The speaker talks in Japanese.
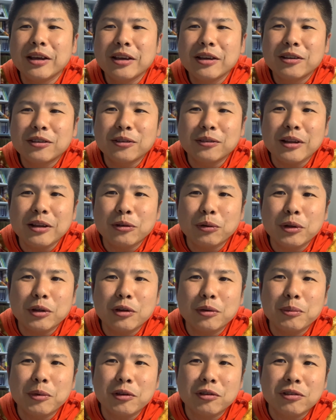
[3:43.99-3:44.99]
そんな取り
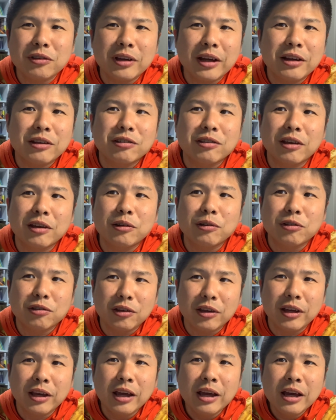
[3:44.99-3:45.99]
組みはしっかりしている
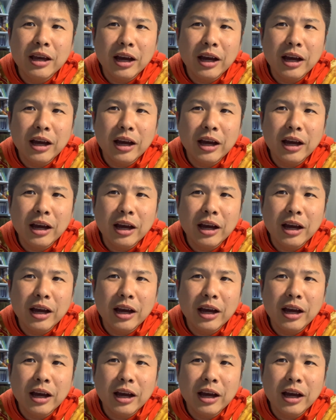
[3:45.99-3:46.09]
し、